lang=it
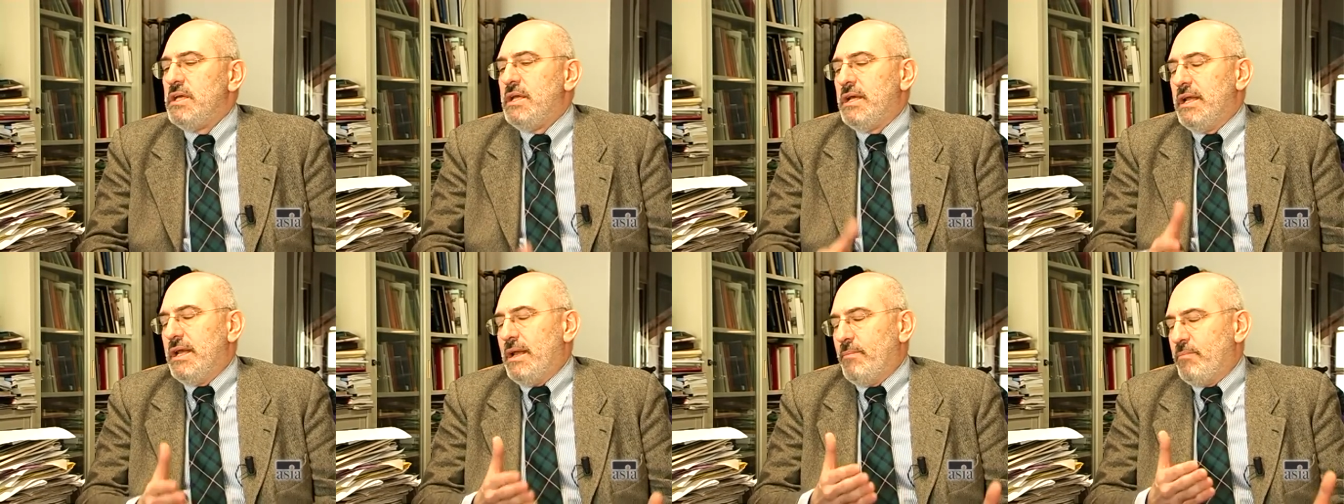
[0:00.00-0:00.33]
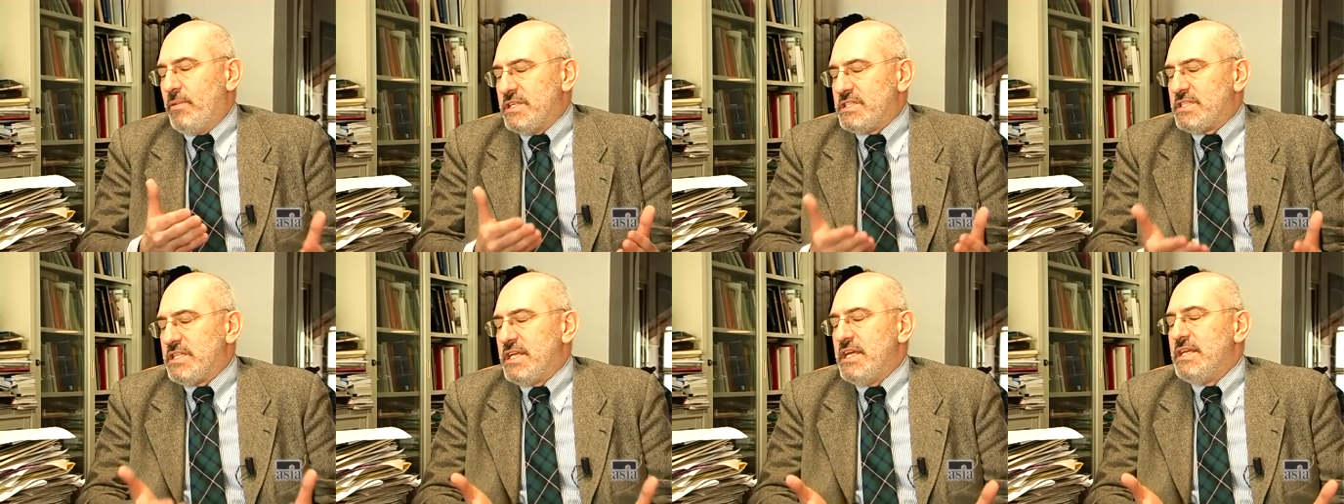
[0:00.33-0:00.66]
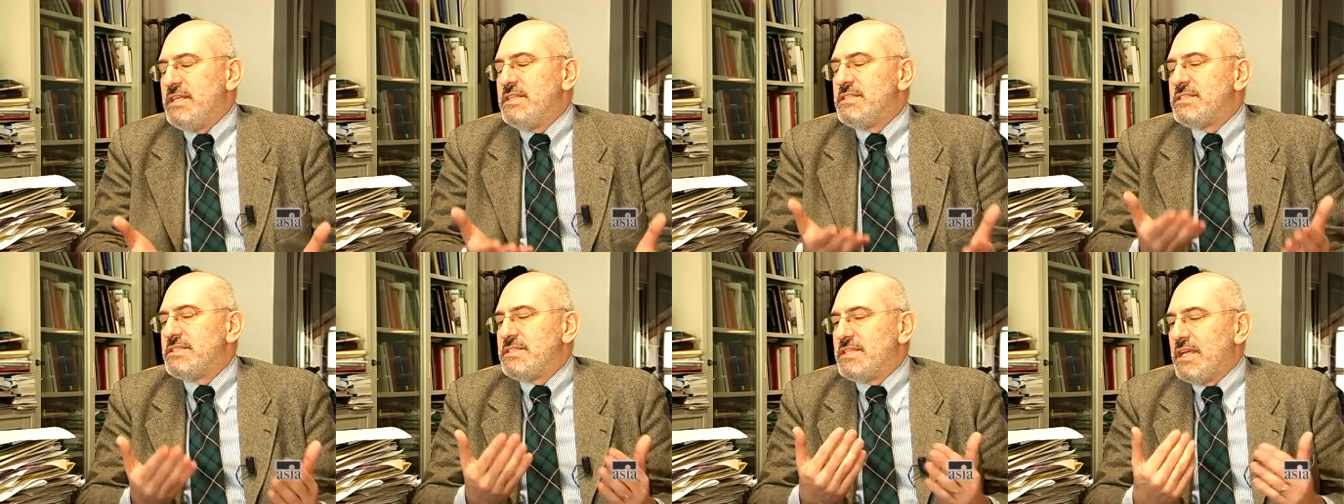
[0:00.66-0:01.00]
la
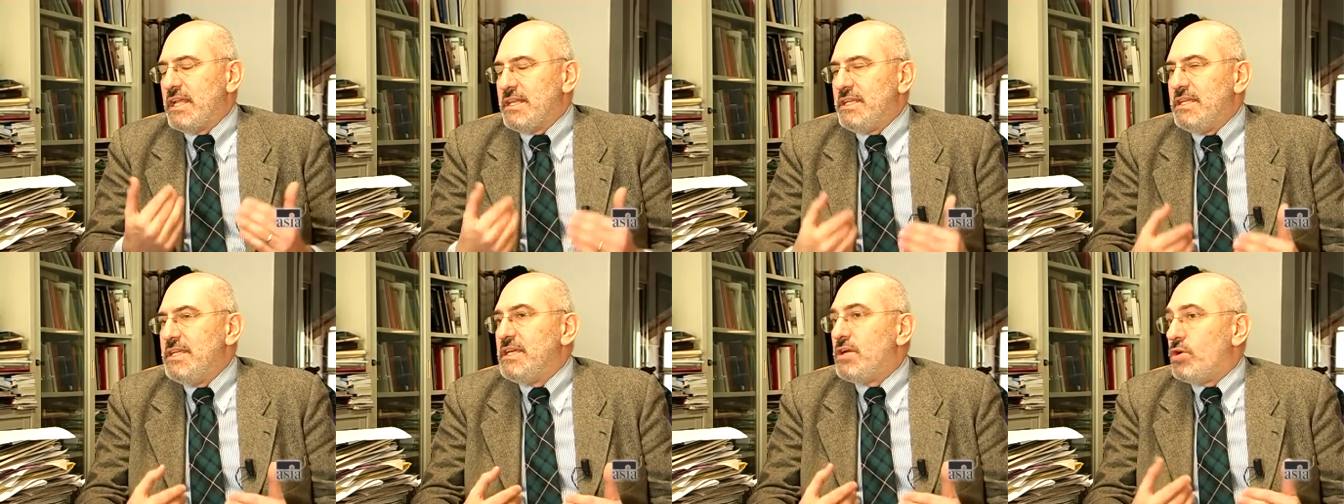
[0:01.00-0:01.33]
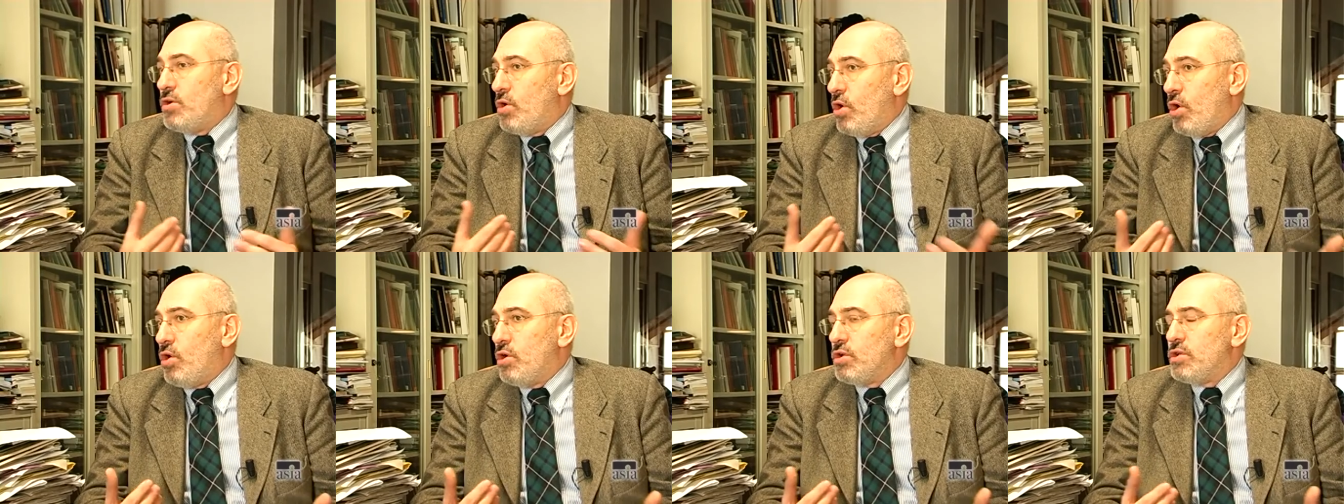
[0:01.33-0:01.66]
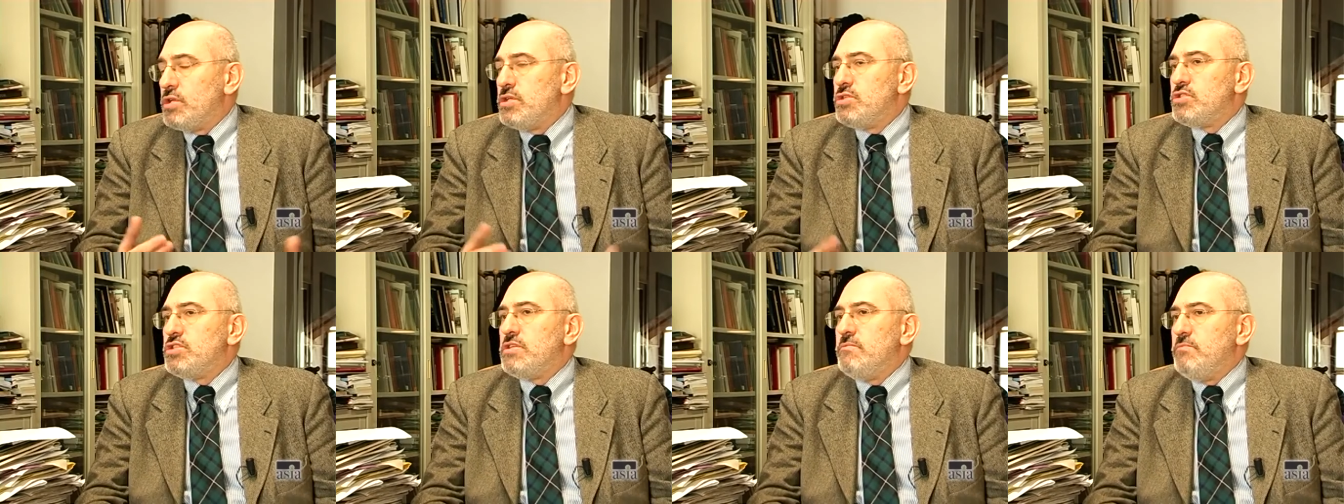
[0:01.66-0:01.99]
presenza di
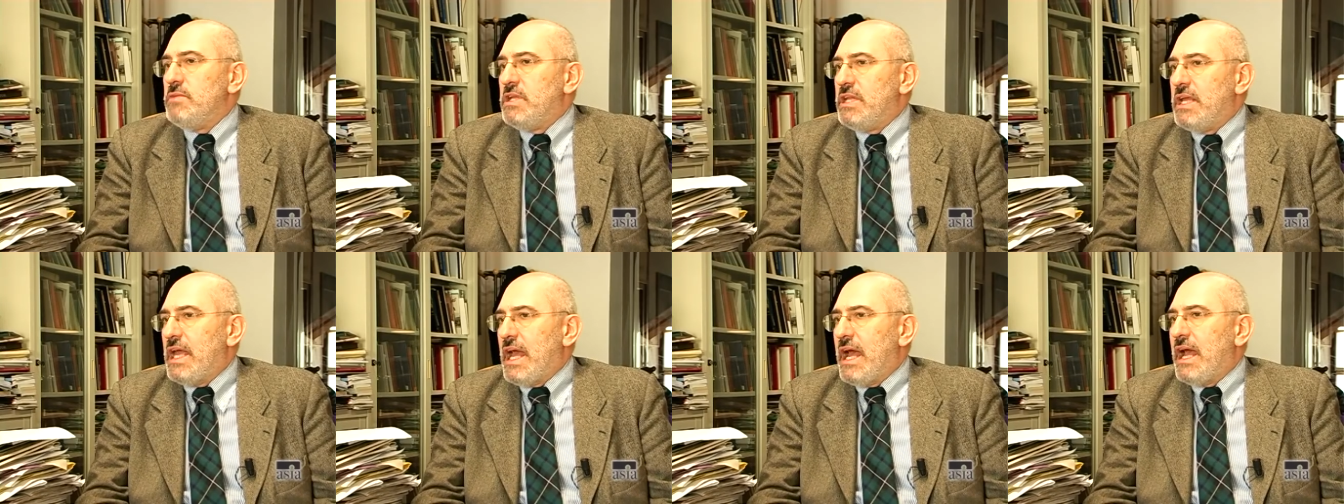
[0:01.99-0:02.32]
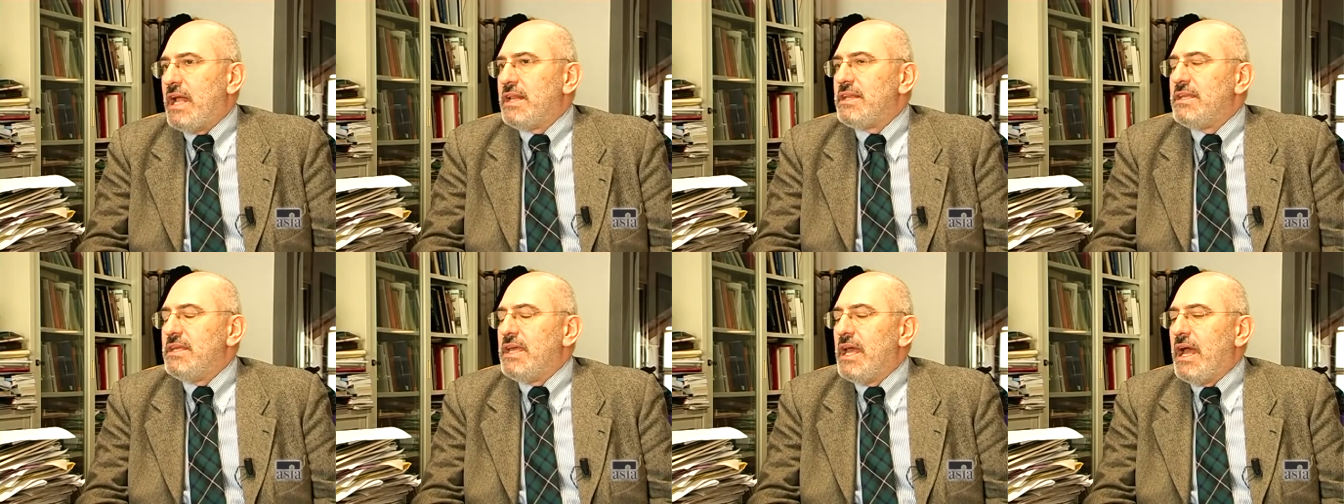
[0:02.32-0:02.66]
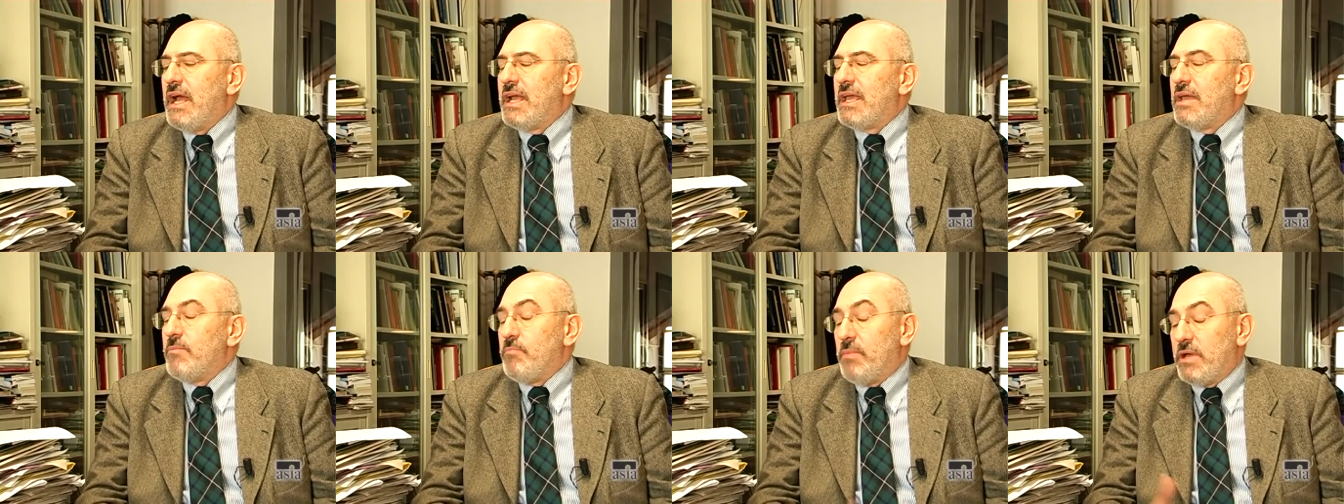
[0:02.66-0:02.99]
codici miniati
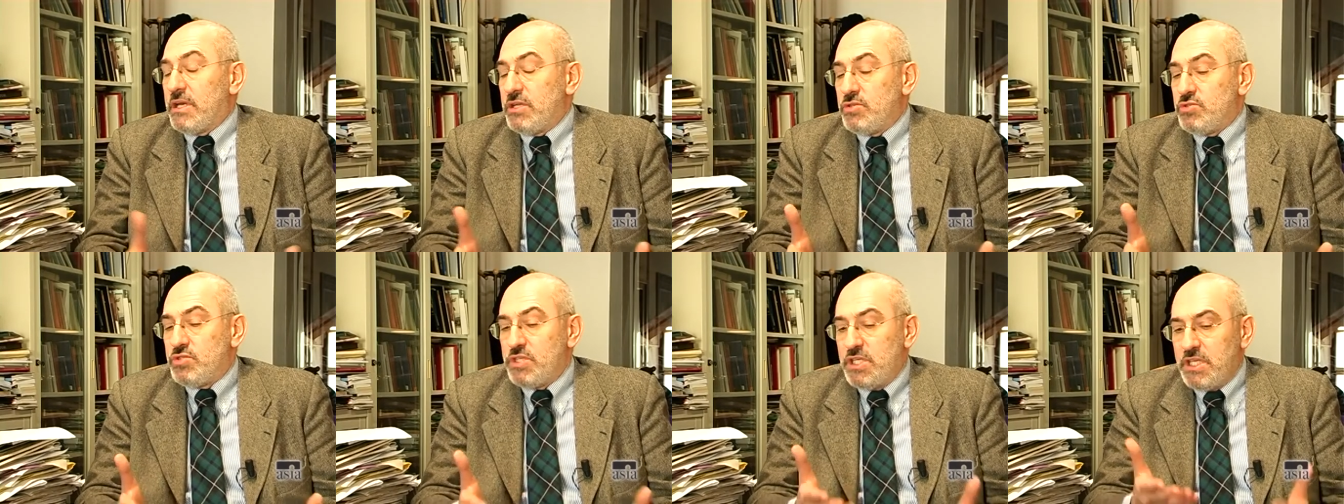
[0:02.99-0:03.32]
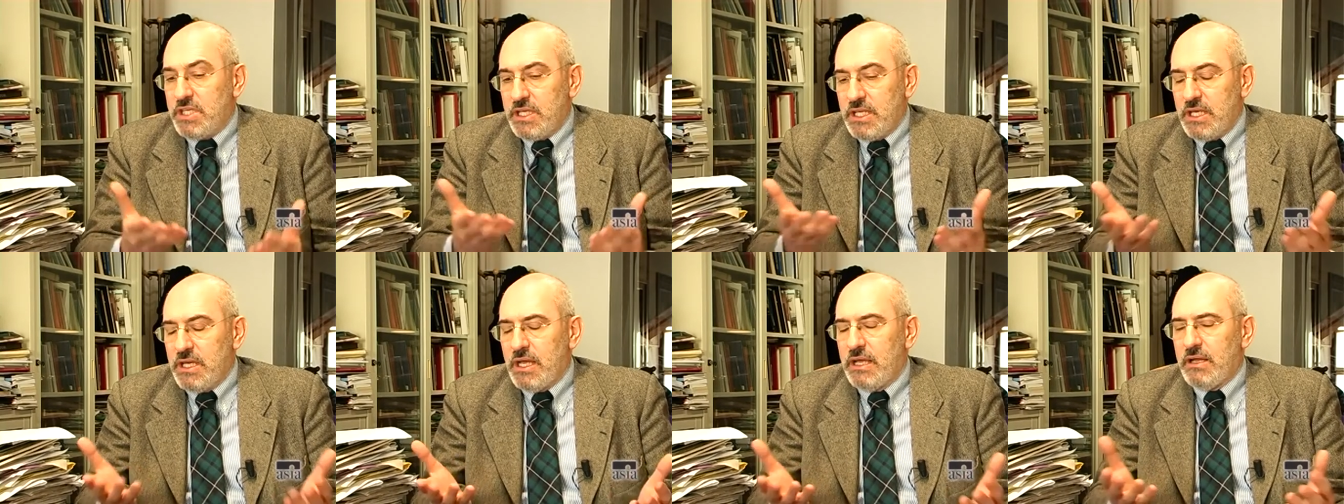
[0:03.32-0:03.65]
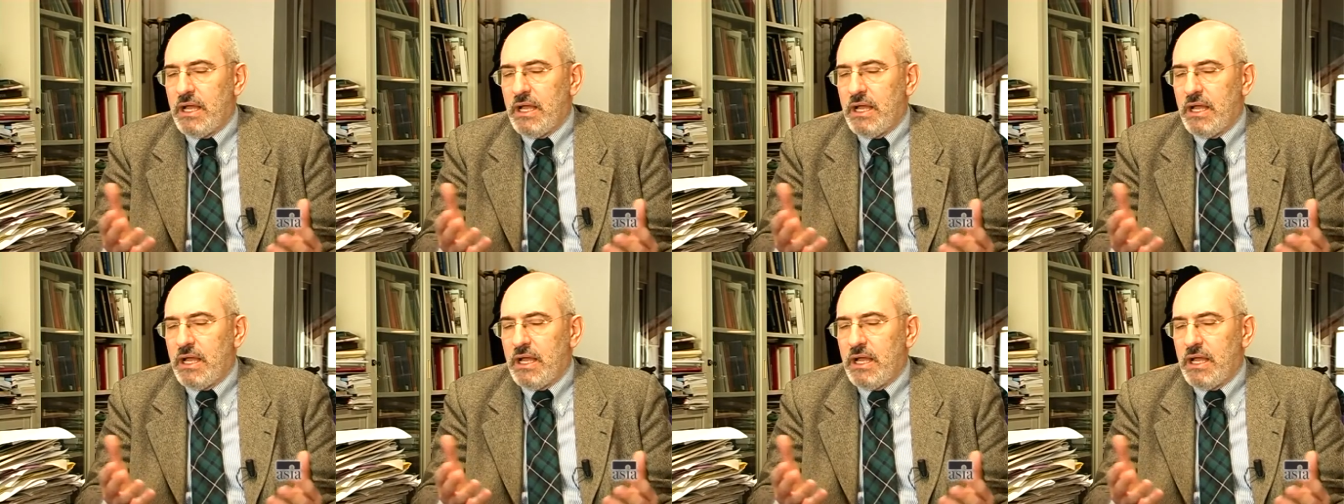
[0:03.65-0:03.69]
anche parigini,